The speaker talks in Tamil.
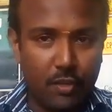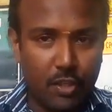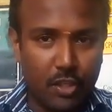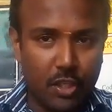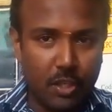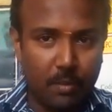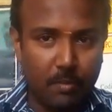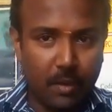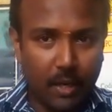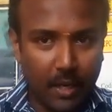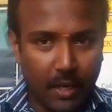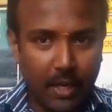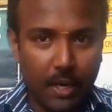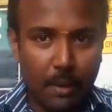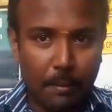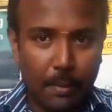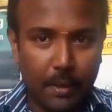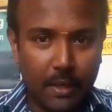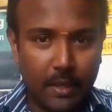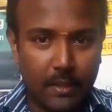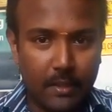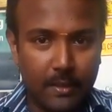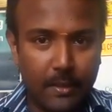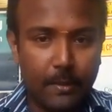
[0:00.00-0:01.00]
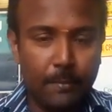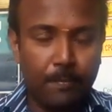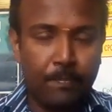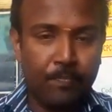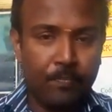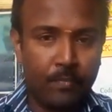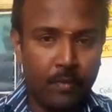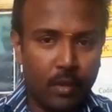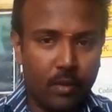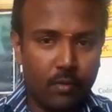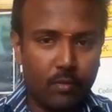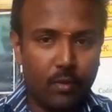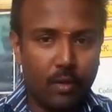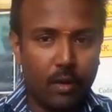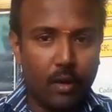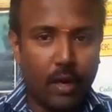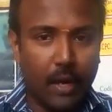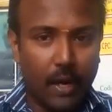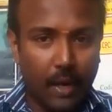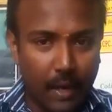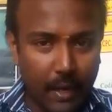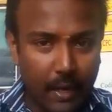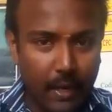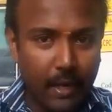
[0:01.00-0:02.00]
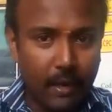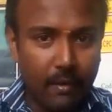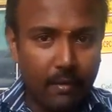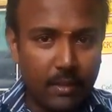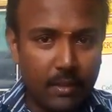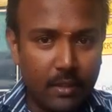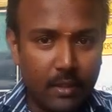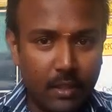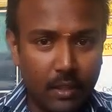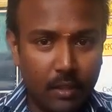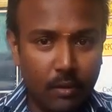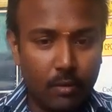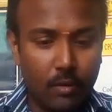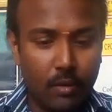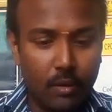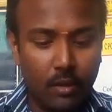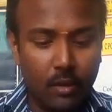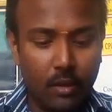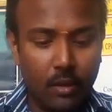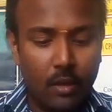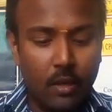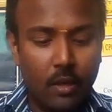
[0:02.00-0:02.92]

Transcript: விஷயம் கண்ணில் பட்டது ஸோ அங்கே வந்து ஒரு